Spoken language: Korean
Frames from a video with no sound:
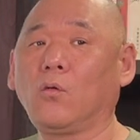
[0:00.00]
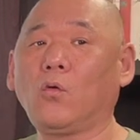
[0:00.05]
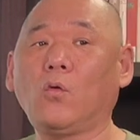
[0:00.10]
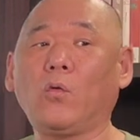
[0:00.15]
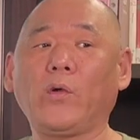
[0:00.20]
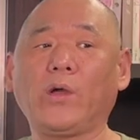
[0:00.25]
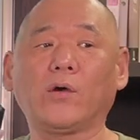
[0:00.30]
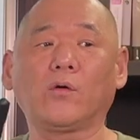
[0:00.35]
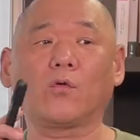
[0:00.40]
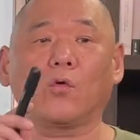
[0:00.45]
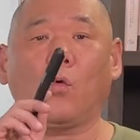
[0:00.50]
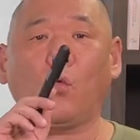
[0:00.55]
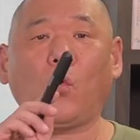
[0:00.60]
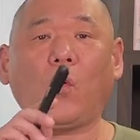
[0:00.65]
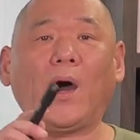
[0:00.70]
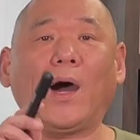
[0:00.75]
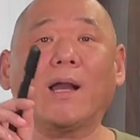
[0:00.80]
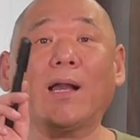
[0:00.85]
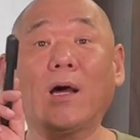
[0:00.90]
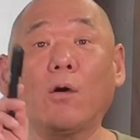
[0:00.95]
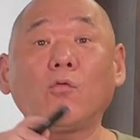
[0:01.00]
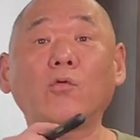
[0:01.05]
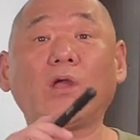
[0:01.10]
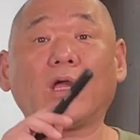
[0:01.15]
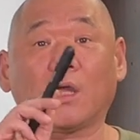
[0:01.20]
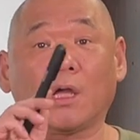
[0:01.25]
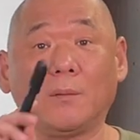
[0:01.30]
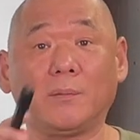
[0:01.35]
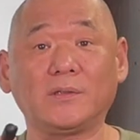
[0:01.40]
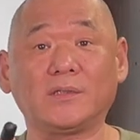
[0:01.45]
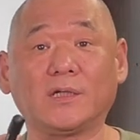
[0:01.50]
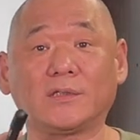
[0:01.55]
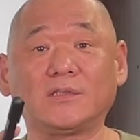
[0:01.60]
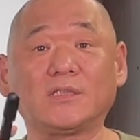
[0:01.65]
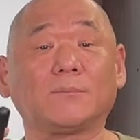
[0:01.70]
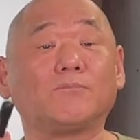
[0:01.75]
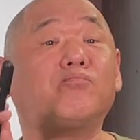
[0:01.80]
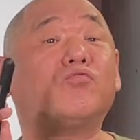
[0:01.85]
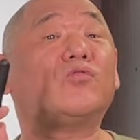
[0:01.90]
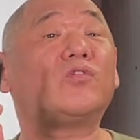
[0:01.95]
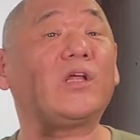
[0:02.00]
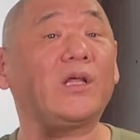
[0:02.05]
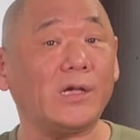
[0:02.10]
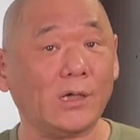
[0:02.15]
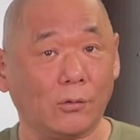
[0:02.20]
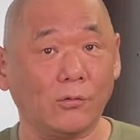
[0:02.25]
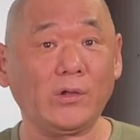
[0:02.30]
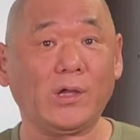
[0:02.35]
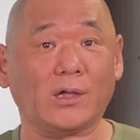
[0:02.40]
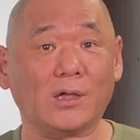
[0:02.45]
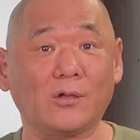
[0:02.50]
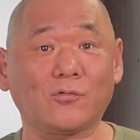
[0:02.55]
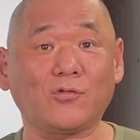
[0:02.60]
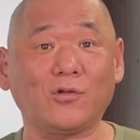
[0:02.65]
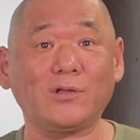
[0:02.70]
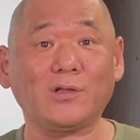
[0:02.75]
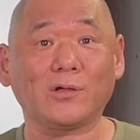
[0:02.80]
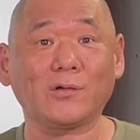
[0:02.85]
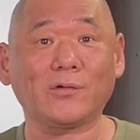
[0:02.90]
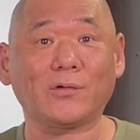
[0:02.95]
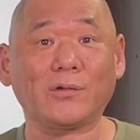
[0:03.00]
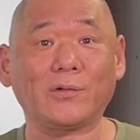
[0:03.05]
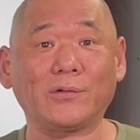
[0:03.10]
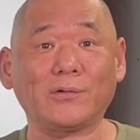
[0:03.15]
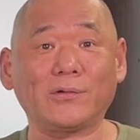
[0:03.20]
오행으로 화라고 얘기합니다. 즉 불이라고 얘기할 수 있는 거예요.